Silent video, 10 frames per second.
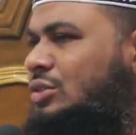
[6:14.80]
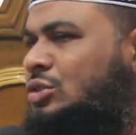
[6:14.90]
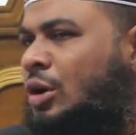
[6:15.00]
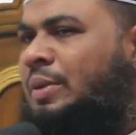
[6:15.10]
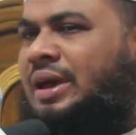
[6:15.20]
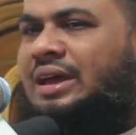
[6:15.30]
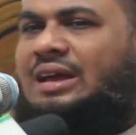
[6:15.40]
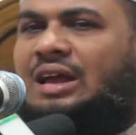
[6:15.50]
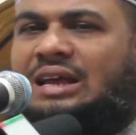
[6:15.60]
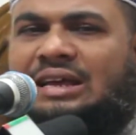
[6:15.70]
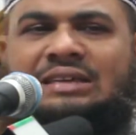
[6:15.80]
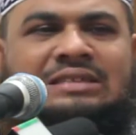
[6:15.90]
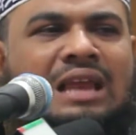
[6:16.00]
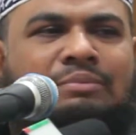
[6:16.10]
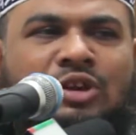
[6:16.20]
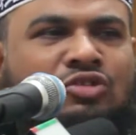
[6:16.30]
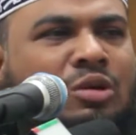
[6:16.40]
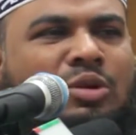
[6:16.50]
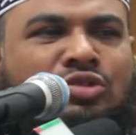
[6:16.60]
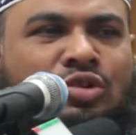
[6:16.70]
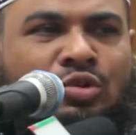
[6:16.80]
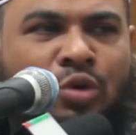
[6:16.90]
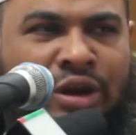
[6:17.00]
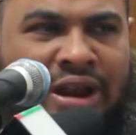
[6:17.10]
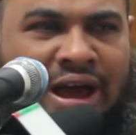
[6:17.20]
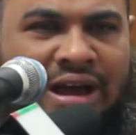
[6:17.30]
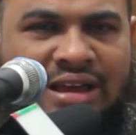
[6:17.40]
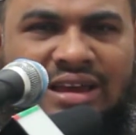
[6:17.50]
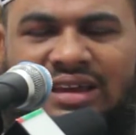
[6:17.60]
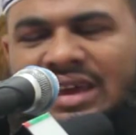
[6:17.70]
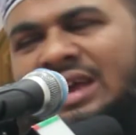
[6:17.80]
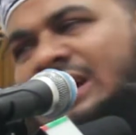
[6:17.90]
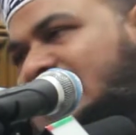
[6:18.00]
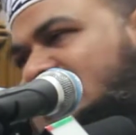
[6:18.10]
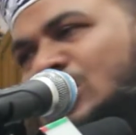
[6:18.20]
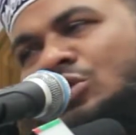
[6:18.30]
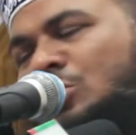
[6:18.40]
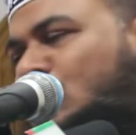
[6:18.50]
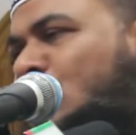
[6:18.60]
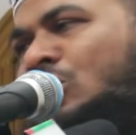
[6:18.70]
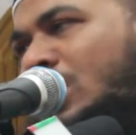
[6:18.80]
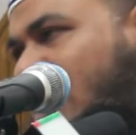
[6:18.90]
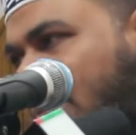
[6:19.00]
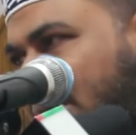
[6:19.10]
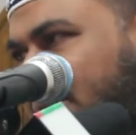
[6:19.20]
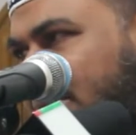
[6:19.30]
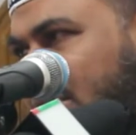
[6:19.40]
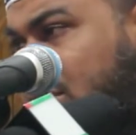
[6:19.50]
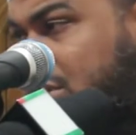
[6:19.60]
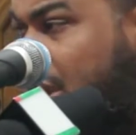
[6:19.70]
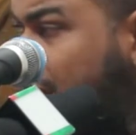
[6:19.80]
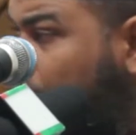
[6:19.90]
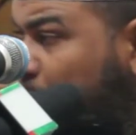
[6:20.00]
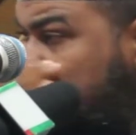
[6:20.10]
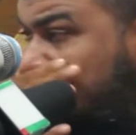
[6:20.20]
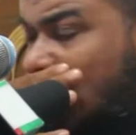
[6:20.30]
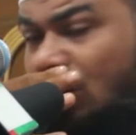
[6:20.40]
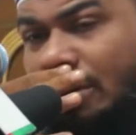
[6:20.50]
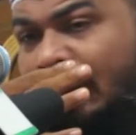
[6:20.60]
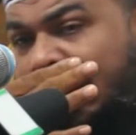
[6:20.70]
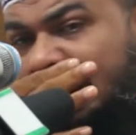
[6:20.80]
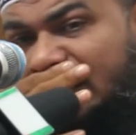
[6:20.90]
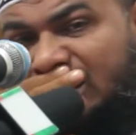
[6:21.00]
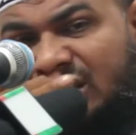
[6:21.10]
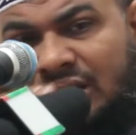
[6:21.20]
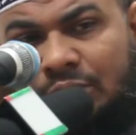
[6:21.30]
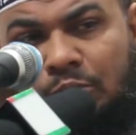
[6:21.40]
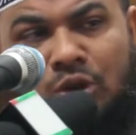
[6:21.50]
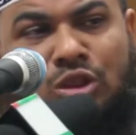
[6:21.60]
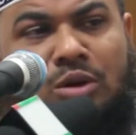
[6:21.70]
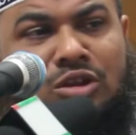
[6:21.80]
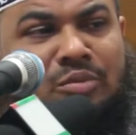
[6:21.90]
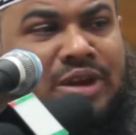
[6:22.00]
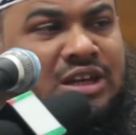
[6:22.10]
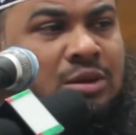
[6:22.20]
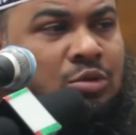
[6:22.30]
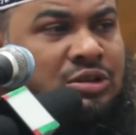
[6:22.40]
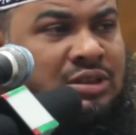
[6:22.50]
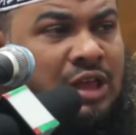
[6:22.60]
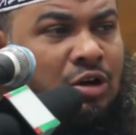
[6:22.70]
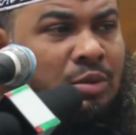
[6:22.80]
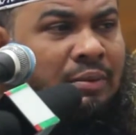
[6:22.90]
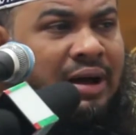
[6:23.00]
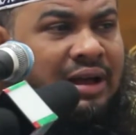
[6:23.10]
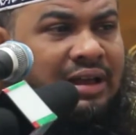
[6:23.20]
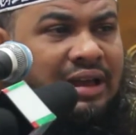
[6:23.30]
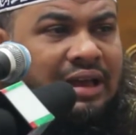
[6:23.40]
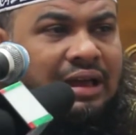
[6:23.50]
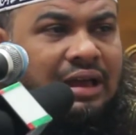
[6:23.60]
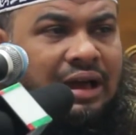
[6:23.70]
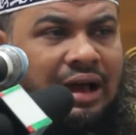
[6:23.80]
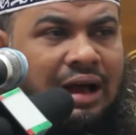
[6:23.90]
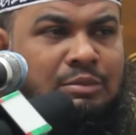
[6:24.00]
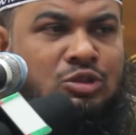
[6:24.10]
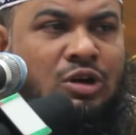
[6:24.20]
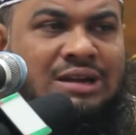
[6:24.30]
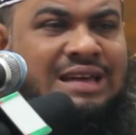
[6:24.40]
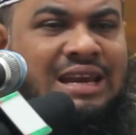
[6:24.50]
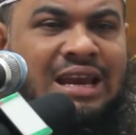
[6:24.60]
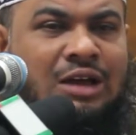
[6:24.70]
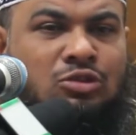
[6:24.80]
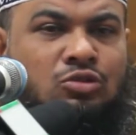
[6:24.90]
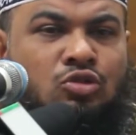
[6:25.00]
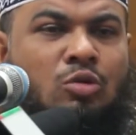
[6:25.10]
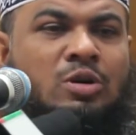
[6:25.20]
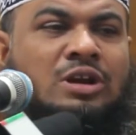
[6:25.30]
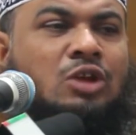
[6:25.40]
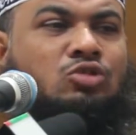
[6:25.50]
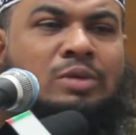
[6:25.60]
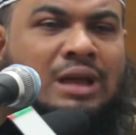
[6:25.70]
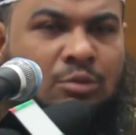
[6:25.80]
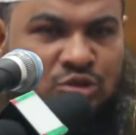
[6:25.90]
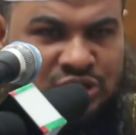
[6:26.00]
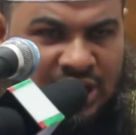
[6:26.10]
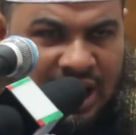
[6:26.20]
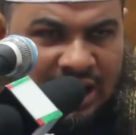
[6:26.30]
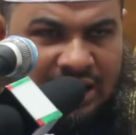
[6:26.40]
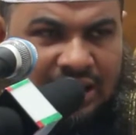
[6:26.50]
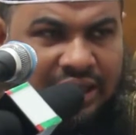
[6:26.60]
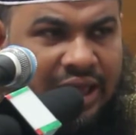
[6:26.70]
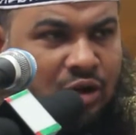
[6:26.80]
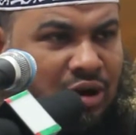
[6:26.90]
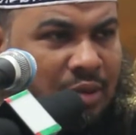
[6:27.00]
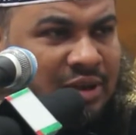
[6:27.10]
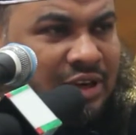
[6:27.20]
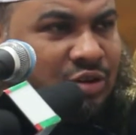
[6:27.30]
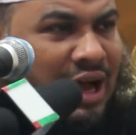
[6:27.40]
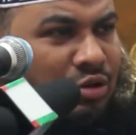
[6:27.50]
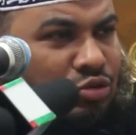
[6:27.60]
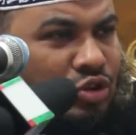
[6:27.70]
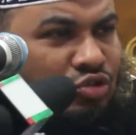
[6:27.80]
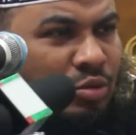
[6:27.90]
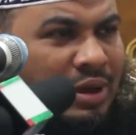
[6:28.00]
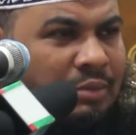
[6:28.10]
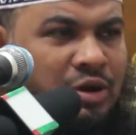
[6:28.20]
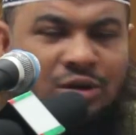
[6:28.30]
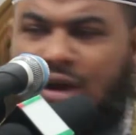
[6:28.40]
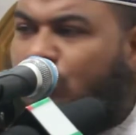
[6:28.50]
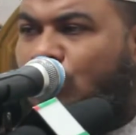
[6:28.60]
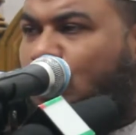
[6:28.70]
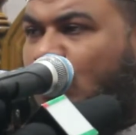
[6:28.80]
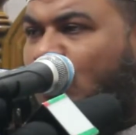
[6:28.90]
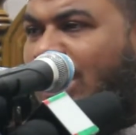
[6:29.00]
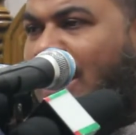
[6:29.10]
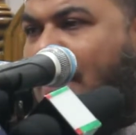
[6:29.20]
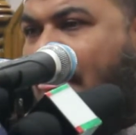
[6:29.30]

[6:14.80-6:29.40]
তবে ইসলাম যা সমর্থন করে না এই কাজটা তুমি করো না বাবা ছেলেরা বলতেছে দেখো বাবা বন্ধু বান্ধব নিয়ে এসে বলতেছে দেখো বাবা আমি তো আর জানি না যৌবন গেলে তুমি কেমন ছিলা এখন আমাদের একটু আনন্দের সময় আমরা একটু আনন্দ করব না